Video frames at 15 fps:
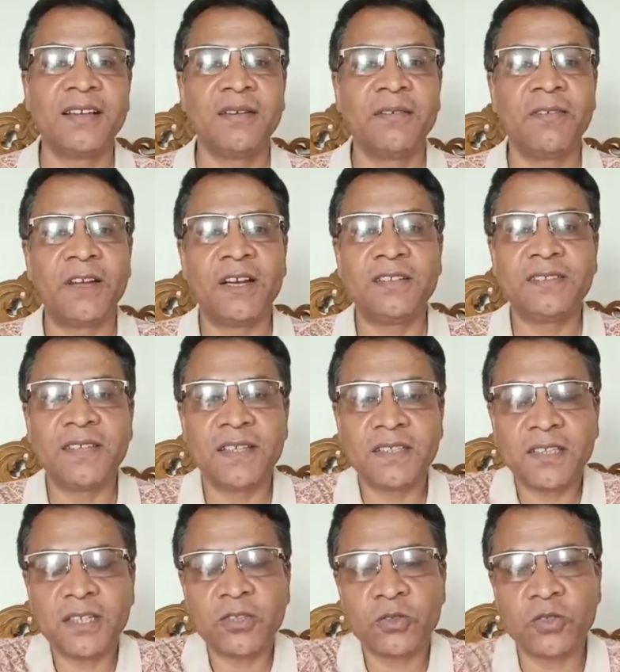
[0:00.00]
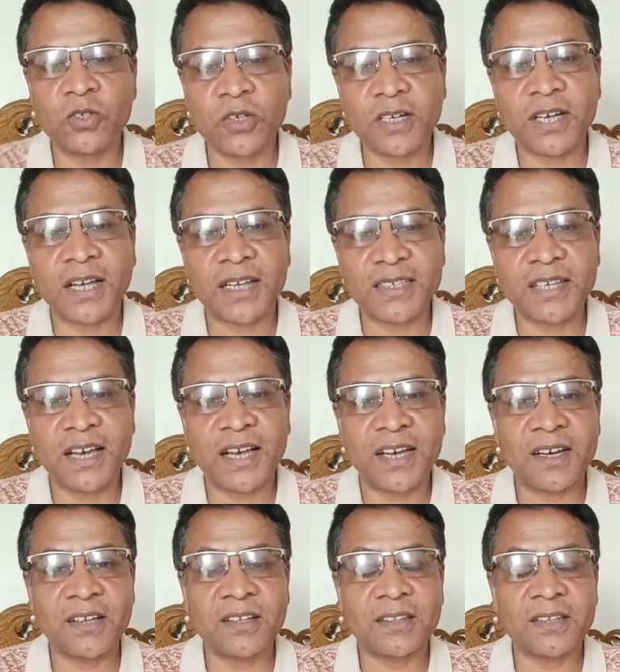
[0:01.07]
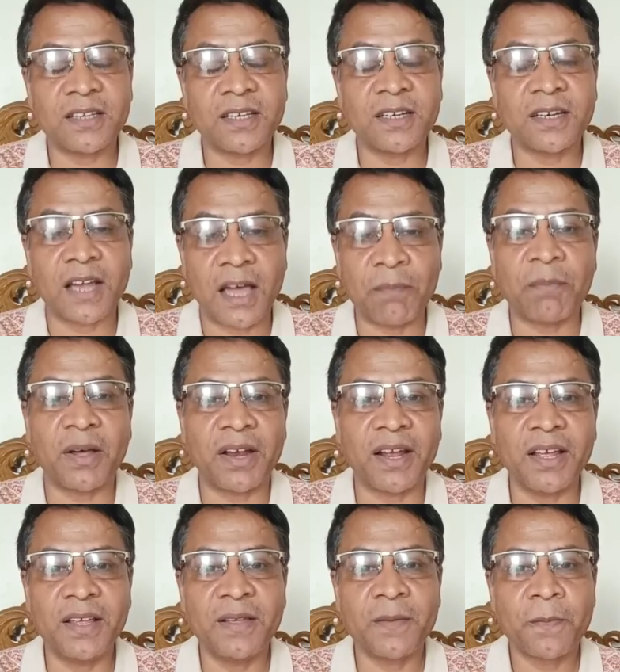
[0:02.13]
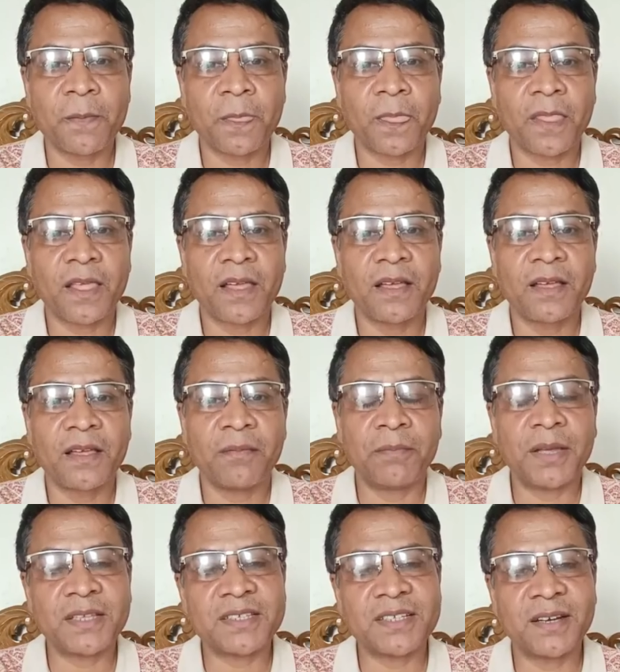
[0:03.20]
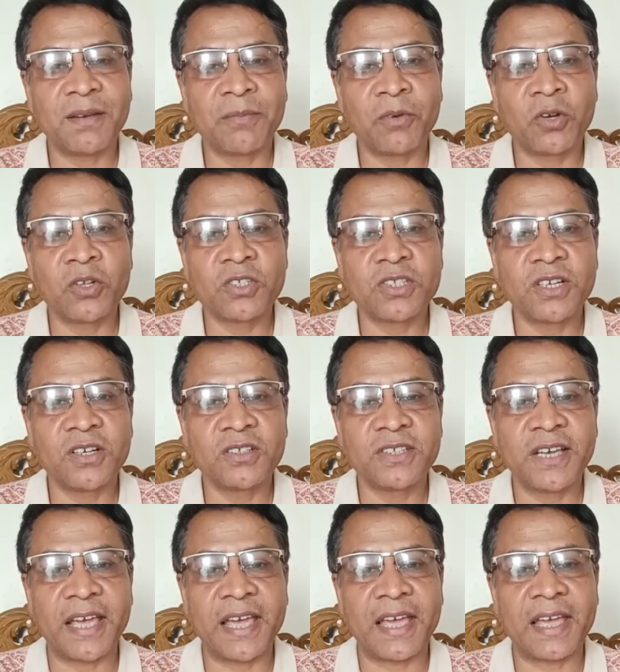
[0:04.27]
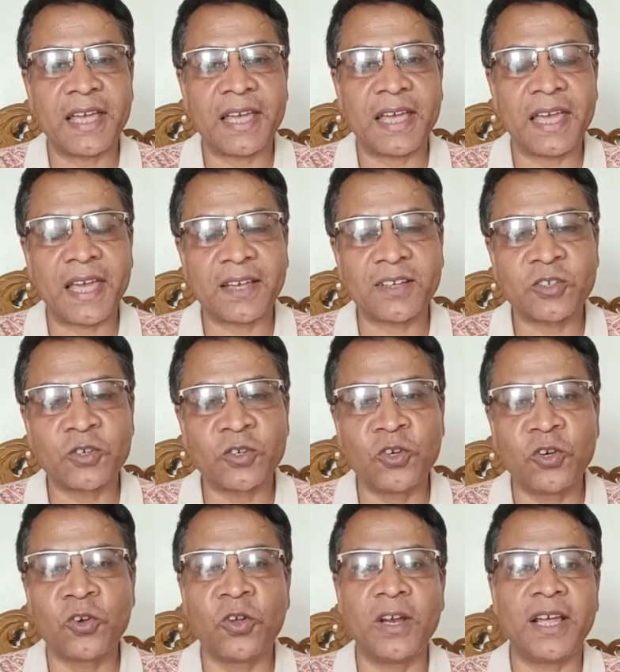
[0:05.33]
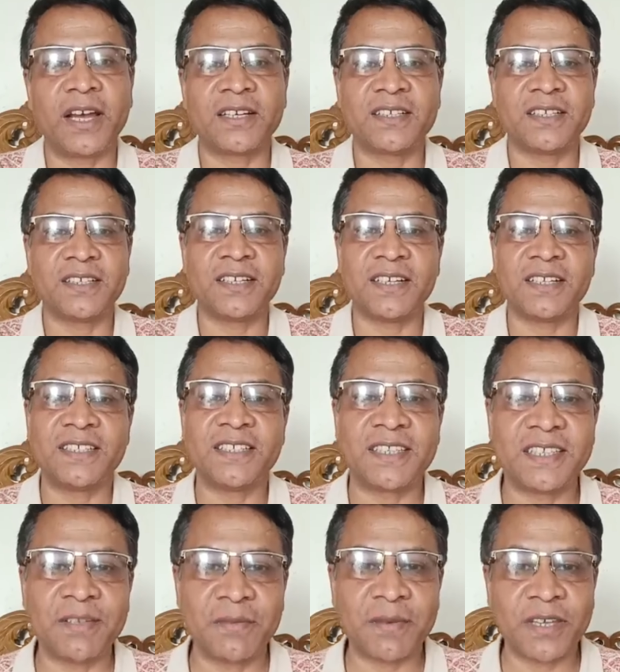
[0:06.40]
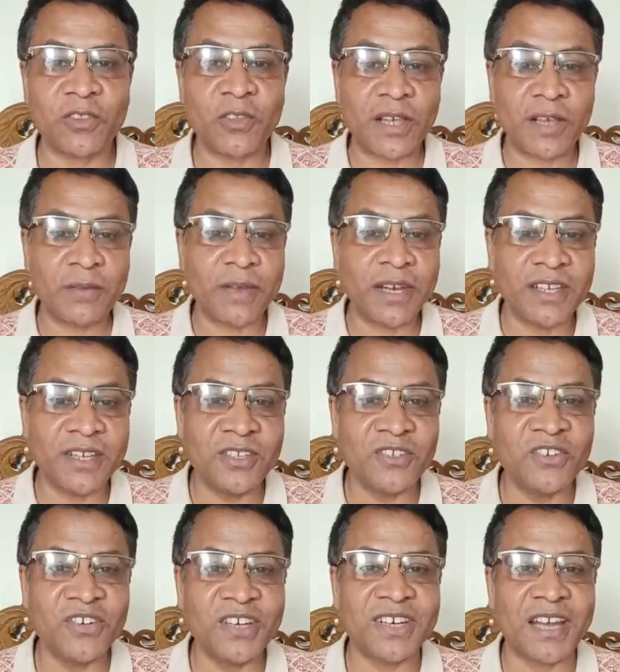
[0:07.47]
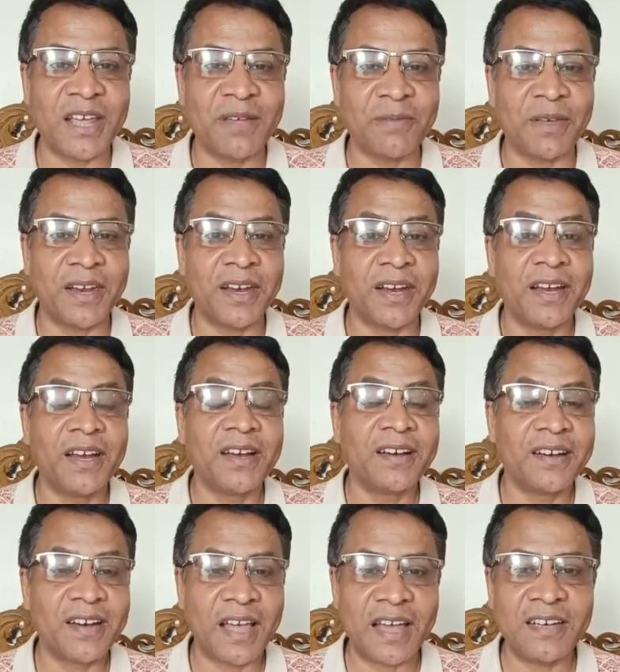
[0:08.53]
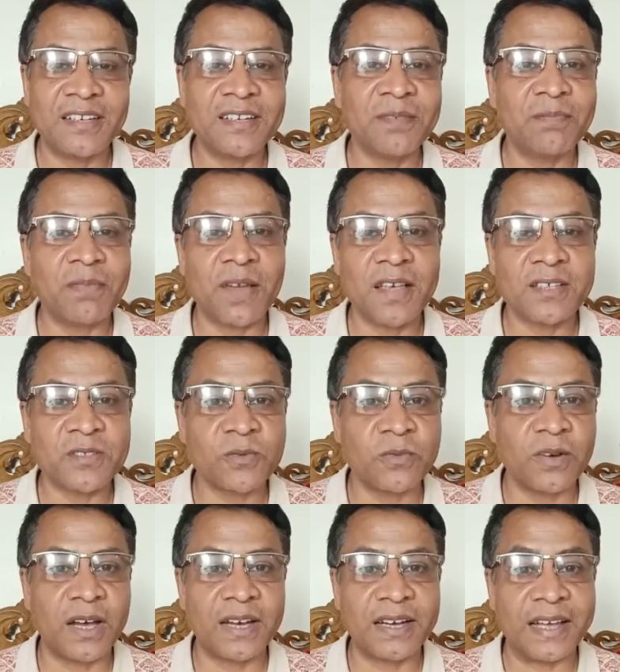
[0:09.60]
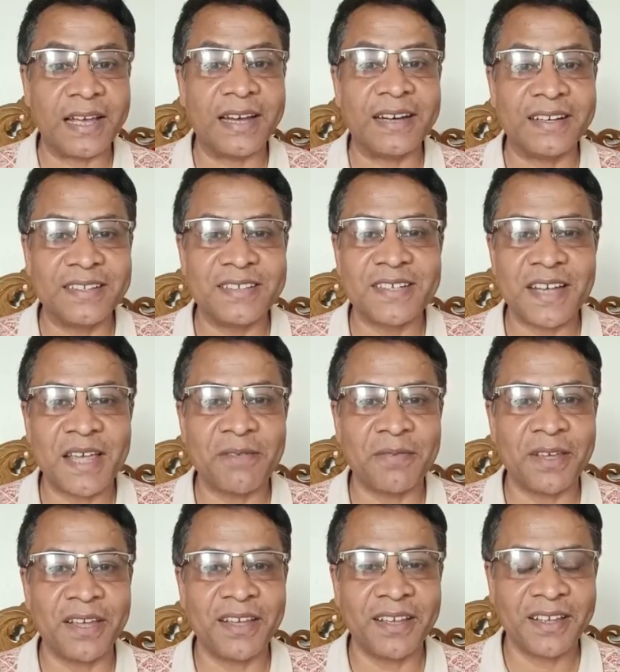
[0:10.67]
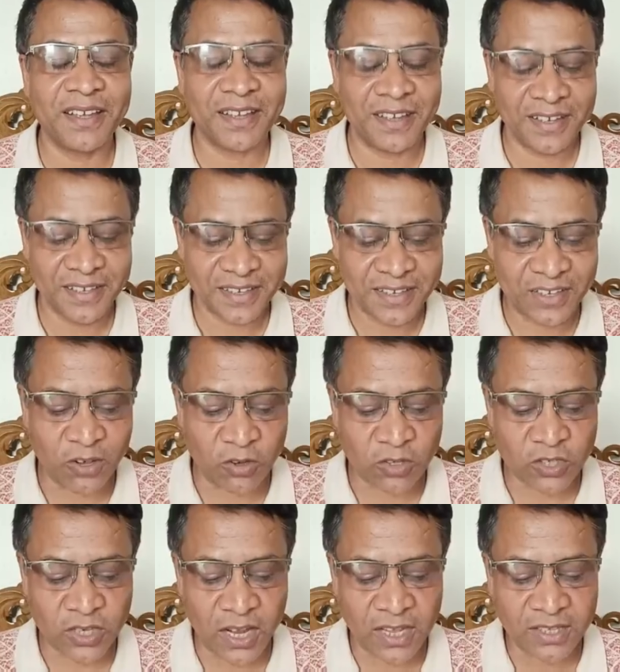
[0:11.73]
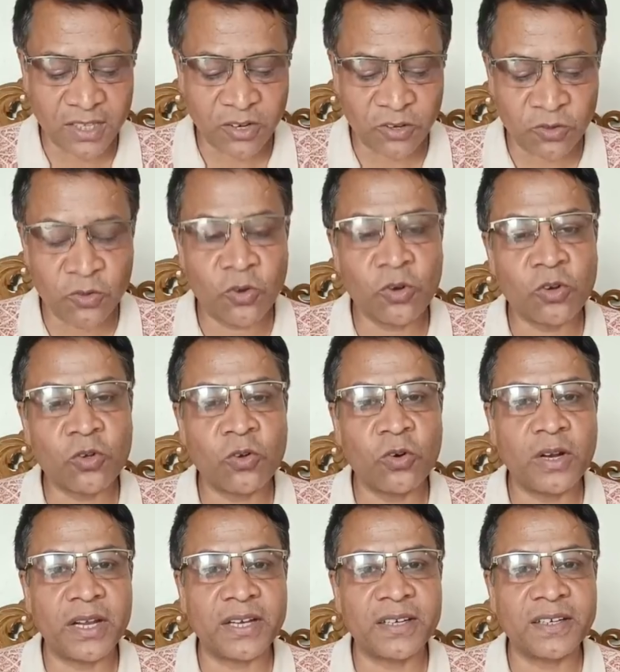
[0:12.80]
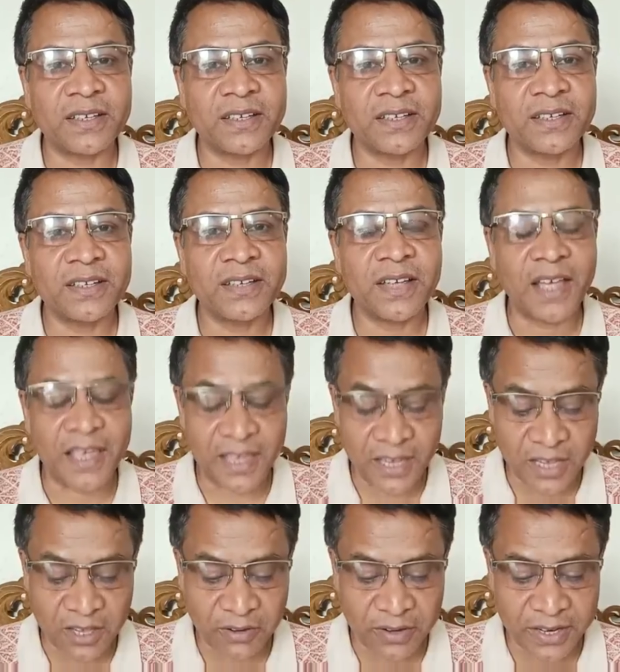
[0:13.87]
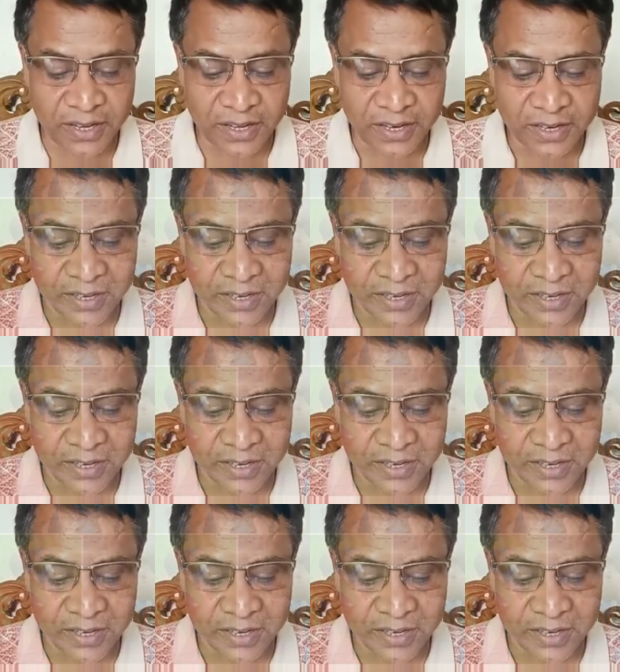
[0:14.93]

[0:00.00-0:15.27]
ভ্যালেন্সে সেই সুযোগটা কাজে লাগানোতে না পারায় ম্যাচটা মনে হচ্ছিল যে এক শূন্য গোলে আর্জেন্টিনা জিতে যাবে কিন্তু একেবারে ইঞ্জুরি টাইমের নাইনটি প্লাস ওয়ান অ্যাডেড টাইমে কি অসাধারণ গোল করলেন ইকুয়েডার